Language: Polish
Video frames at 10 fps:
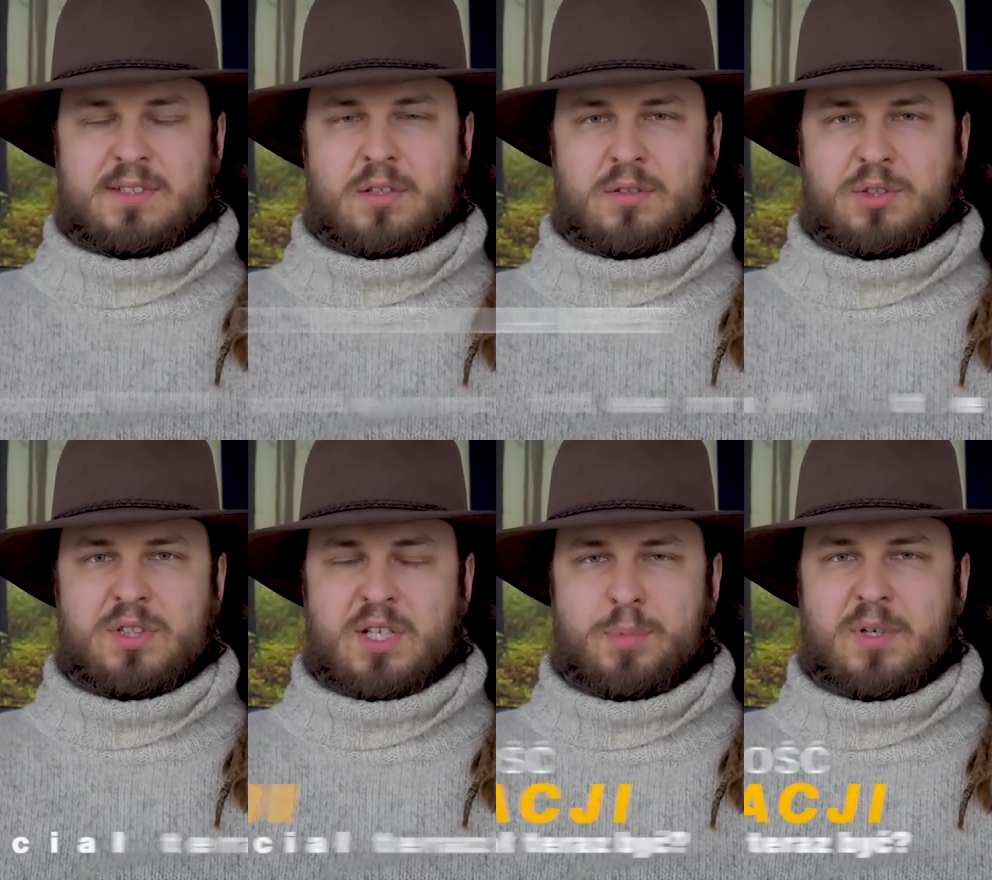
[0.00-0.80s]
zdolność
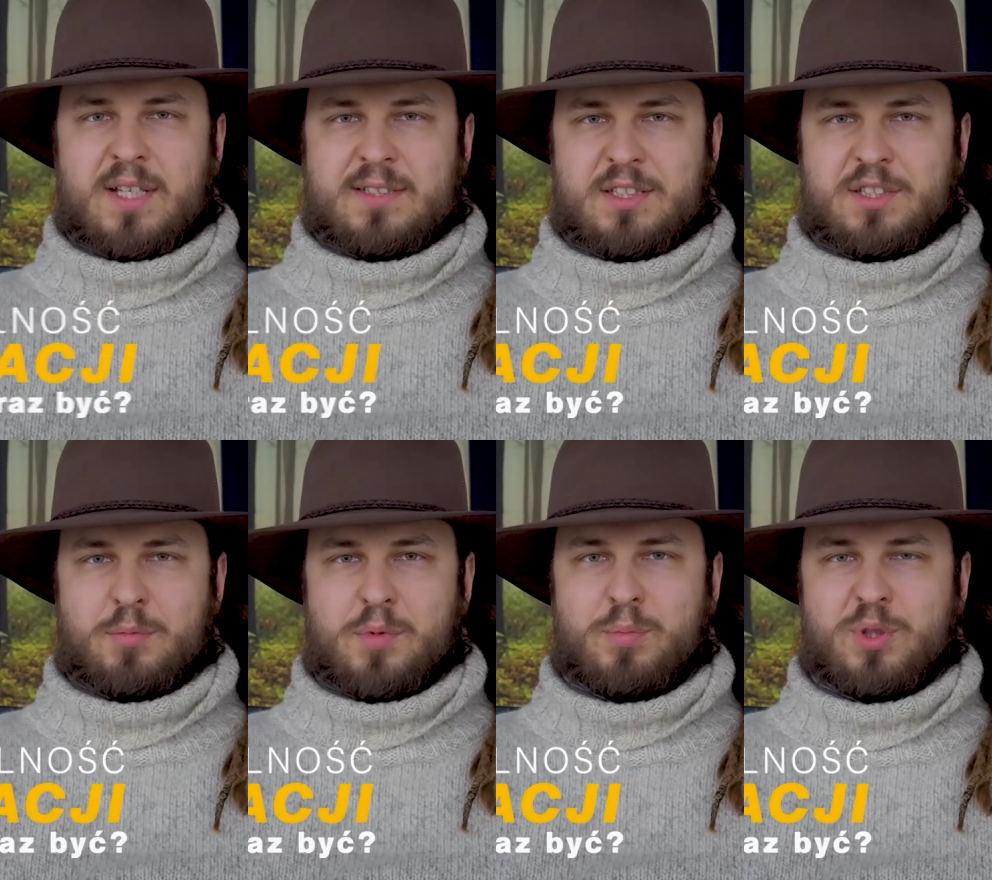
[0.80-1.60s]
teleportacji,
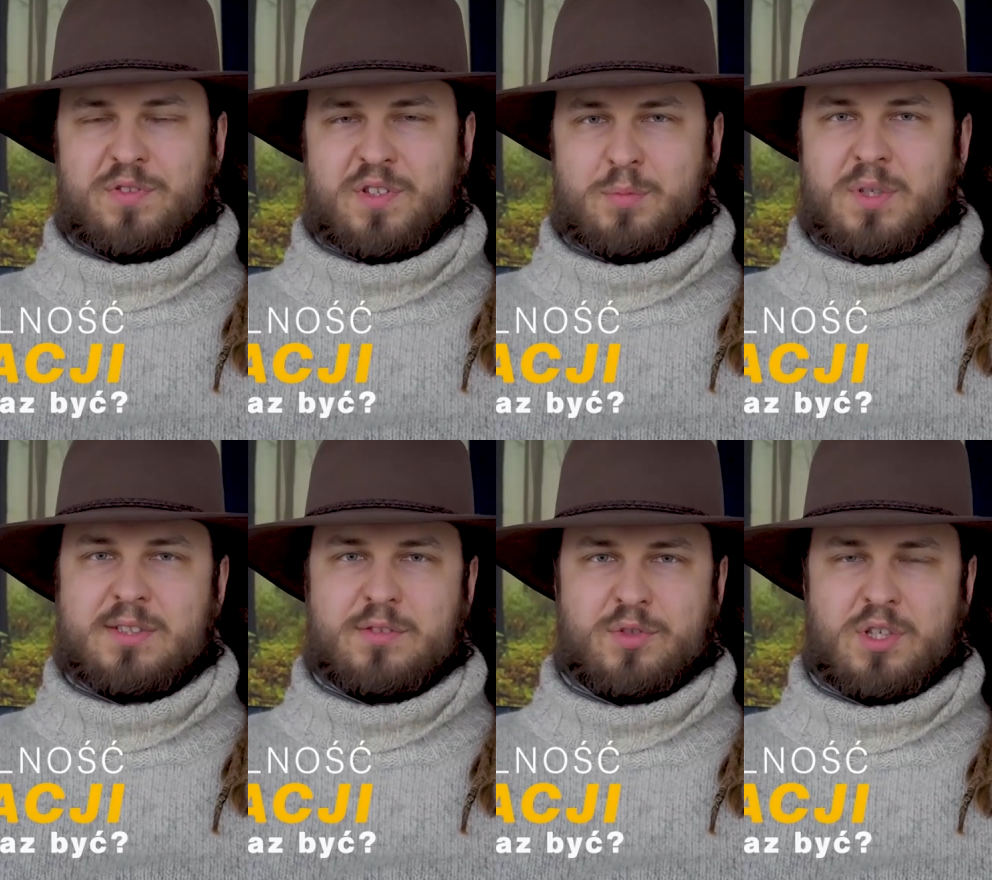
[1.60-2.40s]
chciałbym być w tym
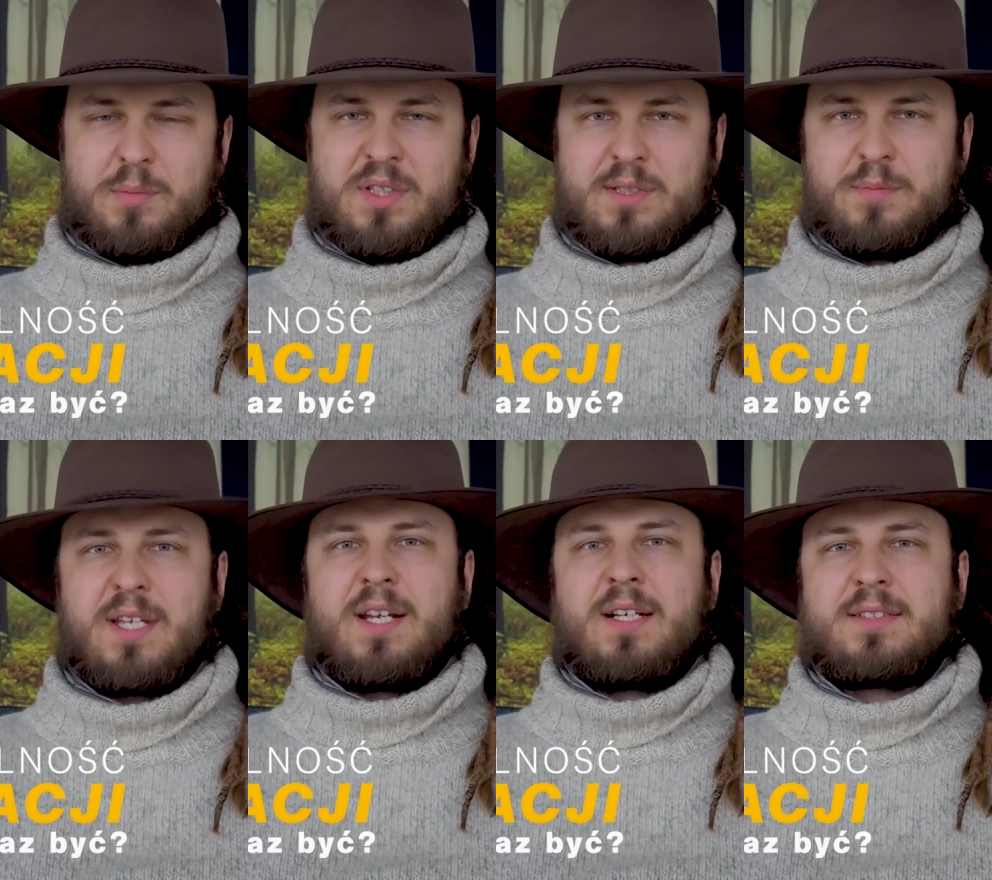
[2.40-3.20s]
miejscu, w którym jestem
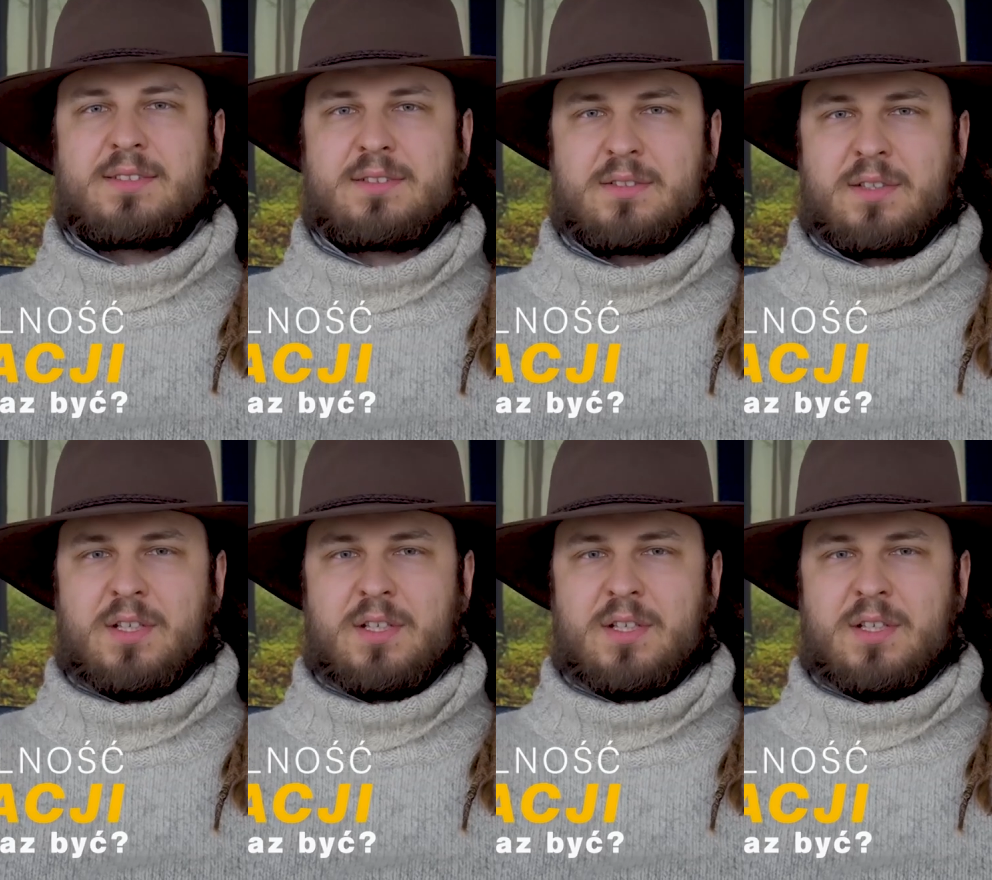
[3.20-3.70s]
teraz.